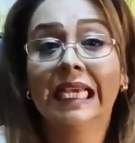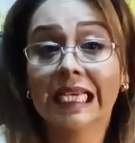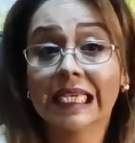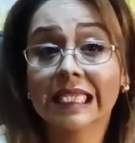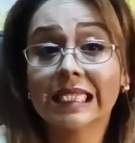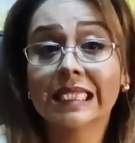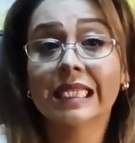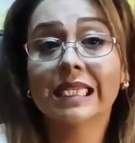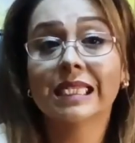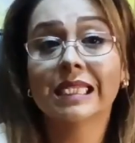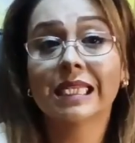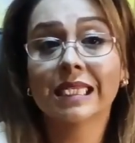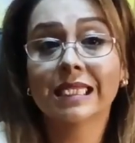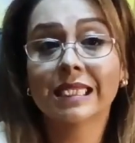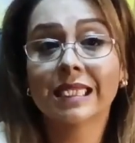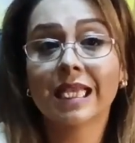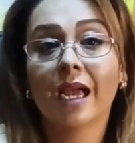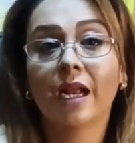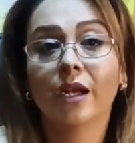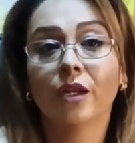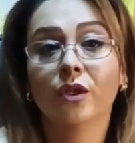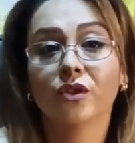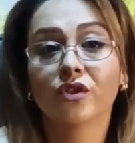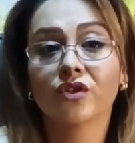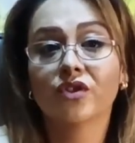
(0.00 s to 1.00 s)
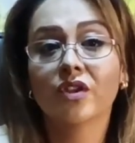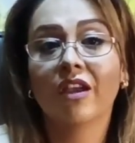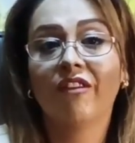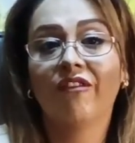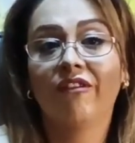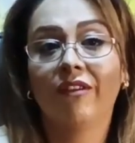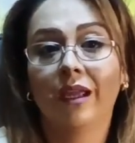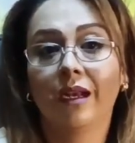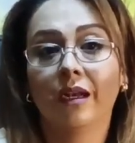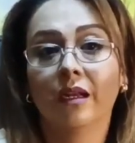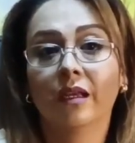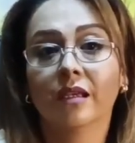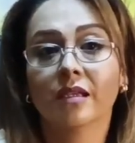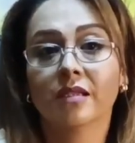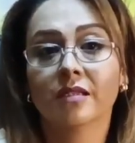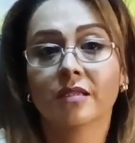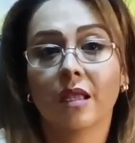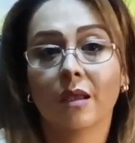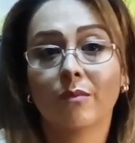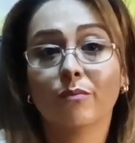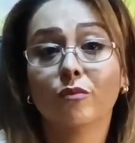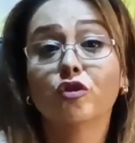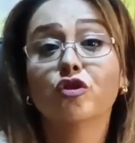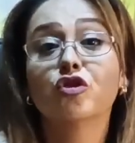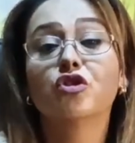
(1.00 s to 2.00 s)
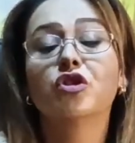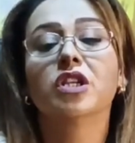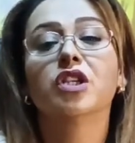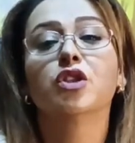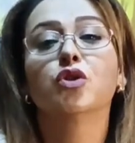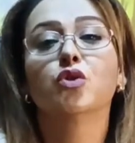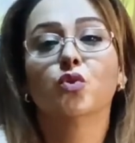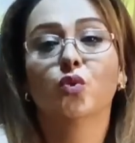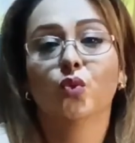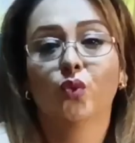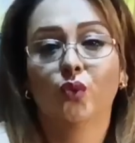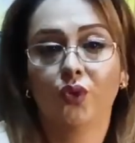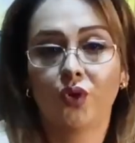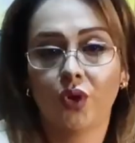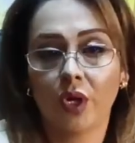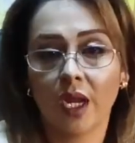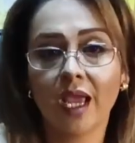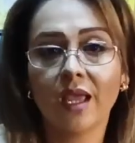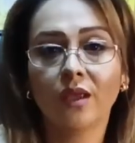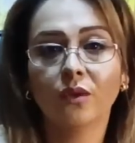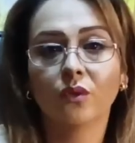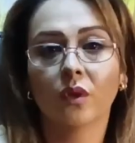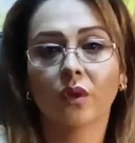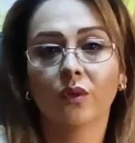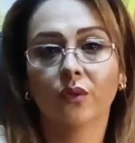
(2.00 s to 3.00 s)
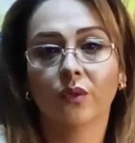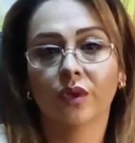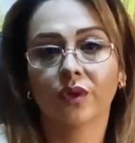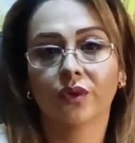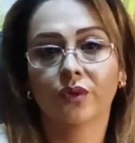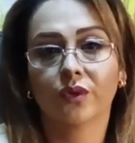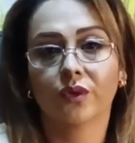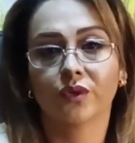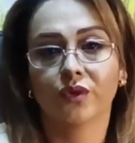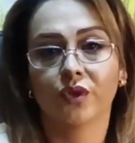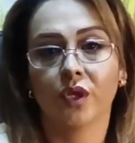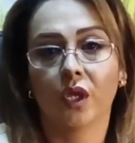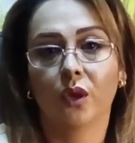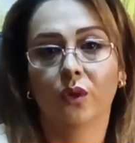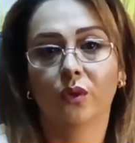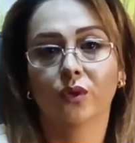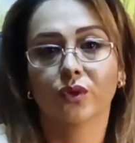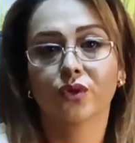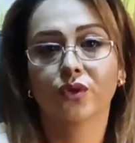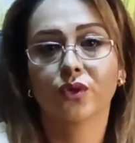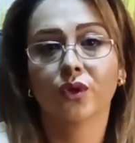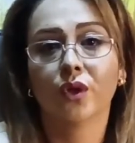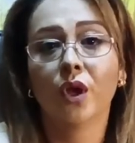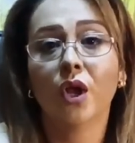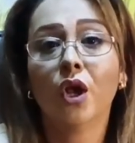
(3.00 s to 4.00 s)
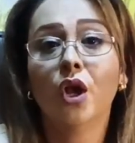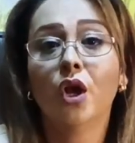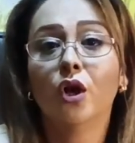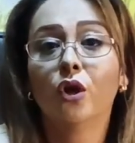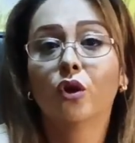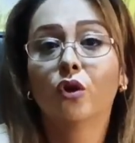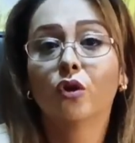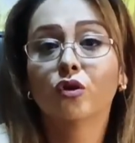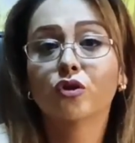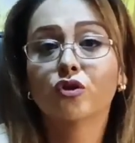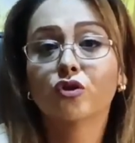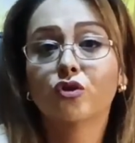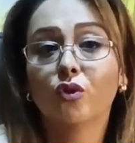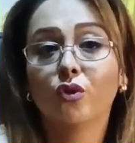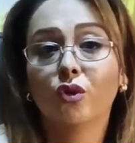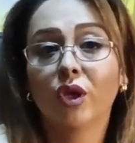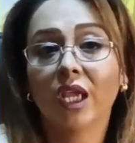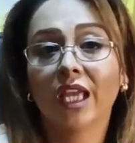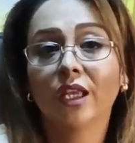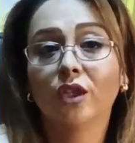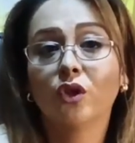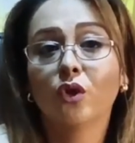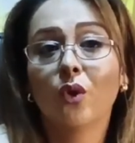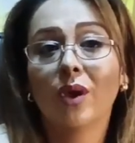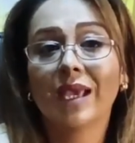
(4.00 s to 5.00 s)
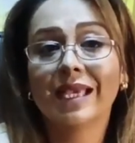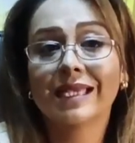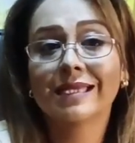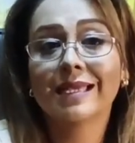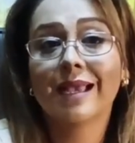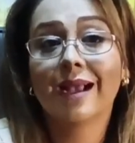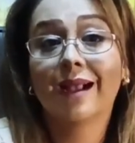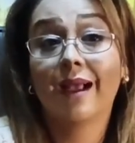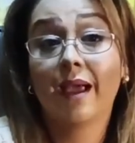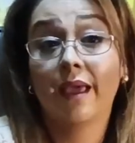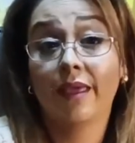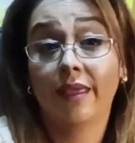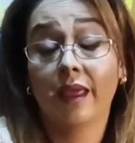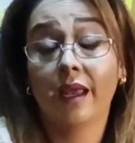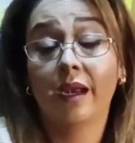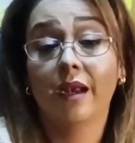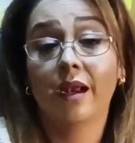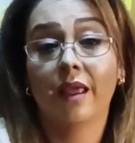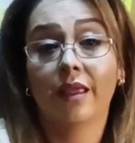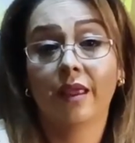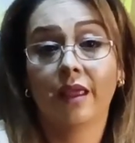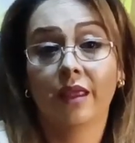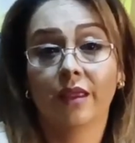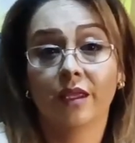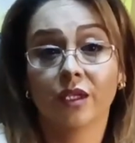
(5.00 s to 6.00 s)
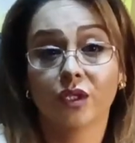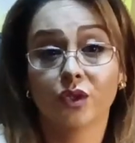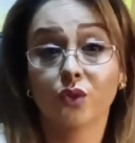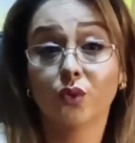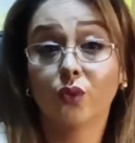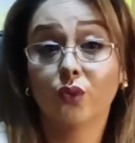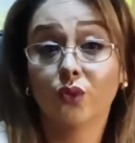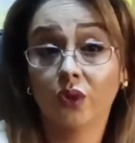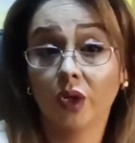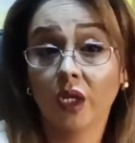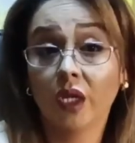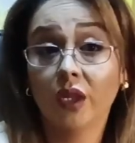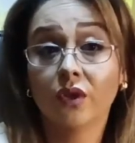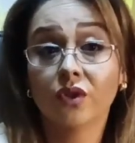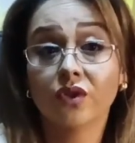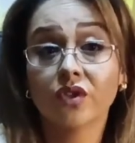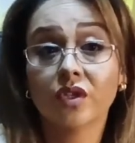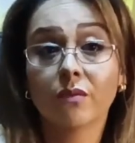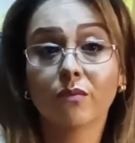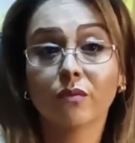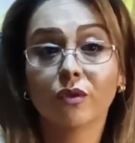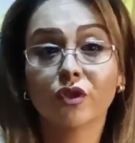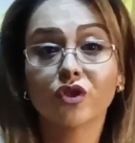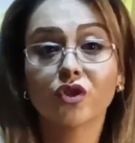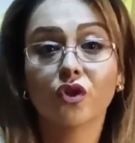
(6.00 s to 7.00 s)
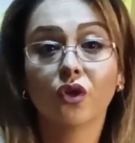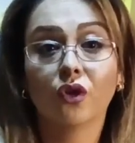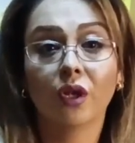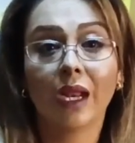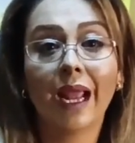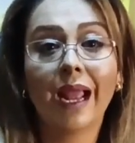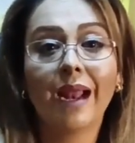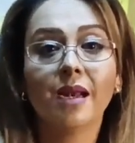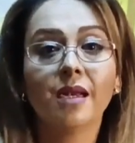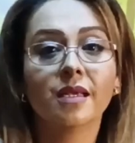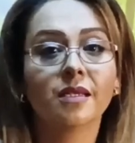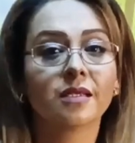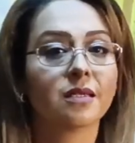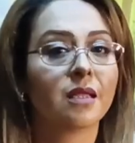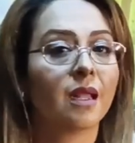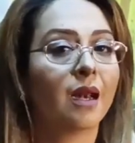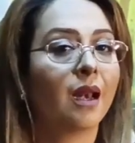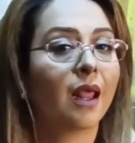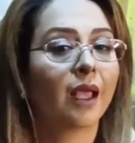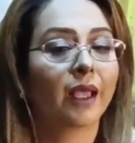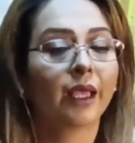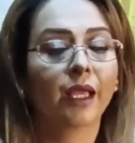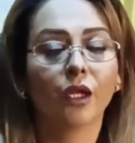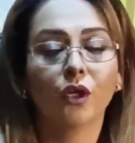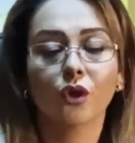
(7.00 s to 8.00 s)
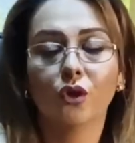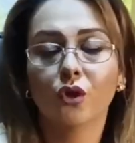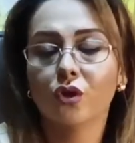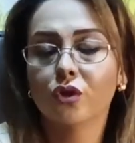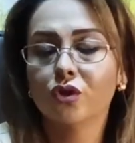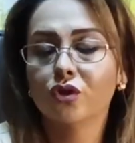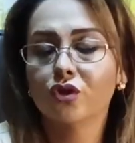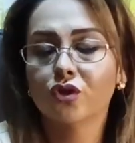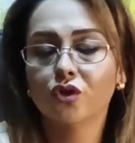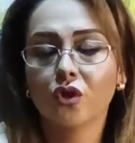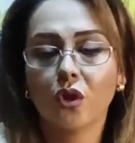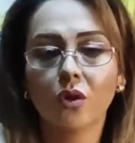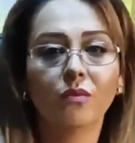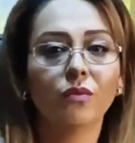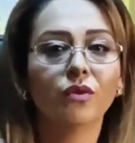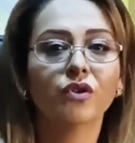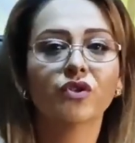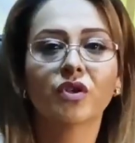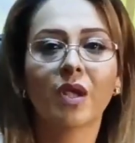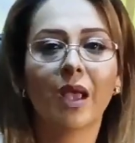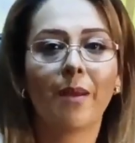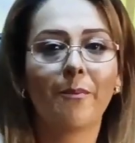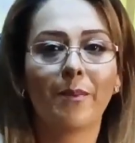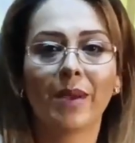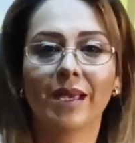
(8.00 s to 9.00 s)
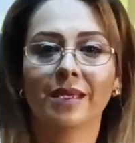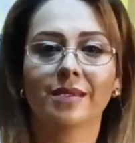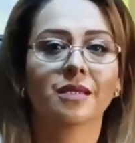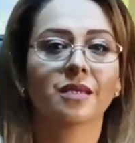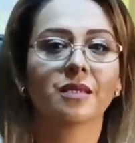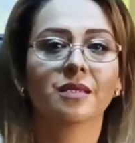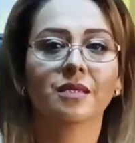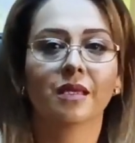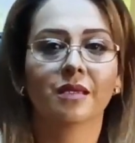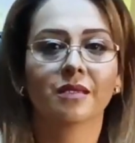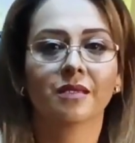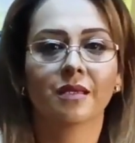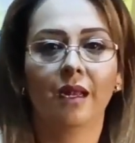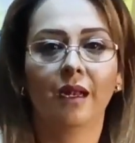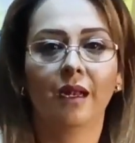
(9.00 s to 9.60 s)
es necesario saber que estamos desnutriendo a nuestros hijos, construyendo esa cadena de desnutridos emocionales de la que no somos capaces de